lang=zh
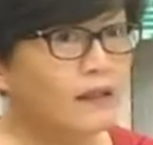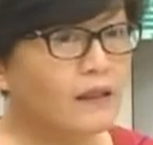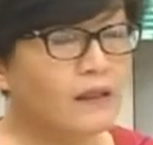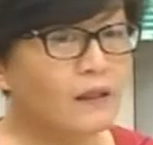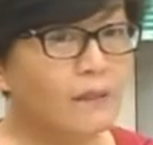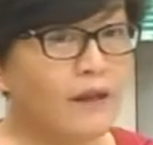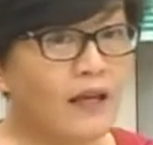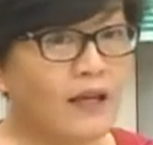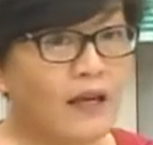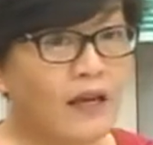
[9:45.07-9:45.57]

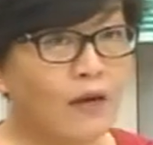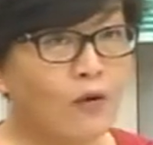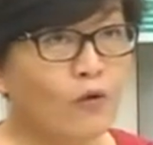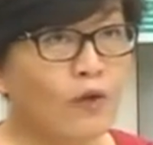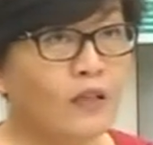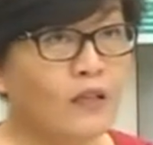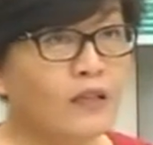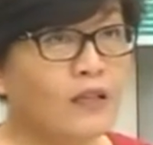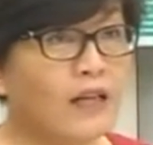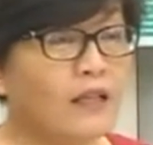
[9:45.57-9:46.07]
德班开
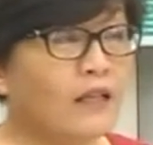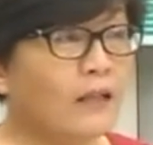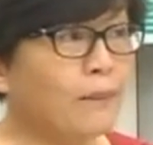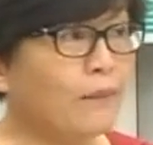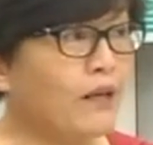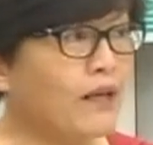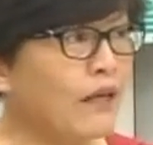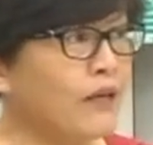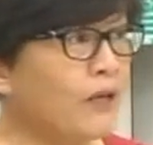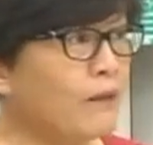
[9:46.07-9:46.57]
会呢，大家
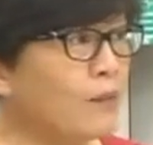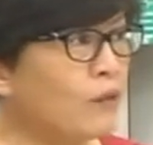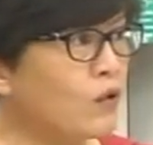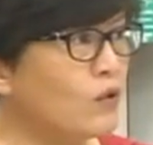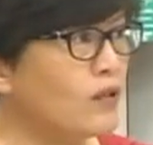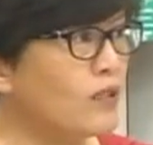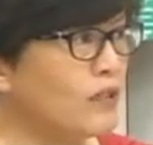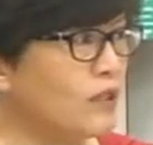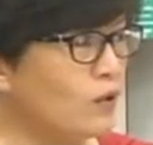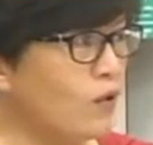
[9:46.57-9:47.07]
本来也没
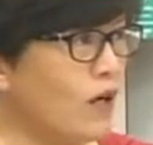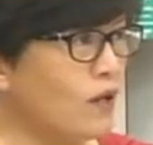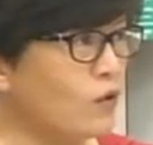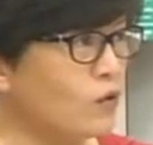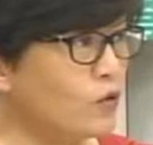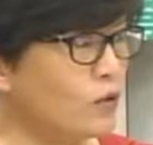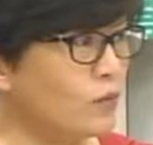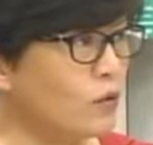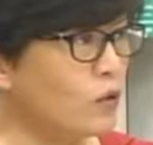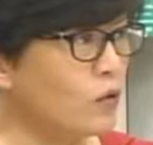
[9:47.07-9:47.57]
有期望
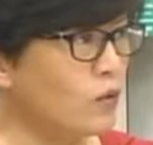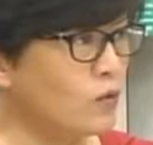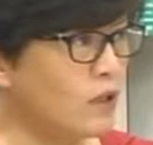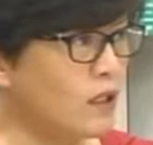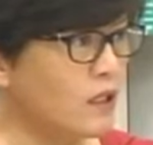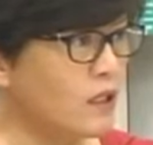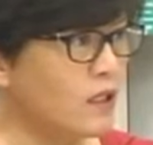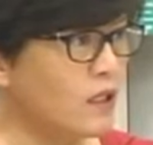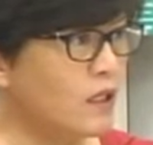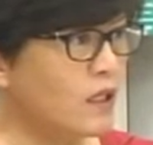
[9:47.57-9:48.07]
有什么东
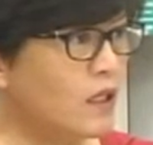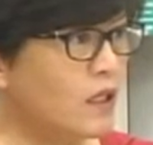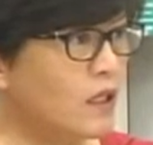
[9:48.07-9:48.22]
西。